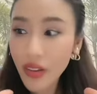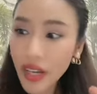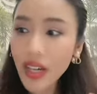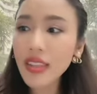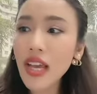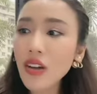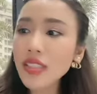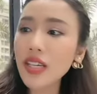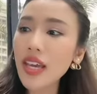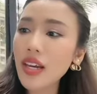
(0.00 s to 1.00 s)
เรายังเคยตั้ง
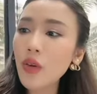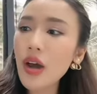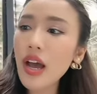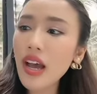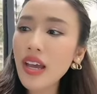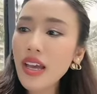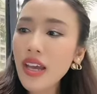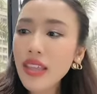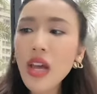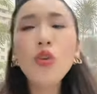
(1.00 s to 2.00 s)
ข้อสังเกตเลยว่า
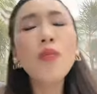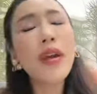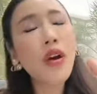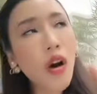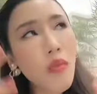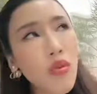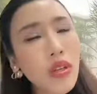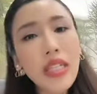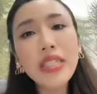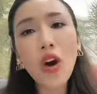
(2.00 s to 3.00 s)
ถ้าคุณมีข้อ
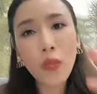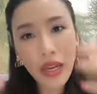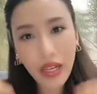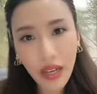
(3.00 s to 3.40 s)
มูลที่จะเอา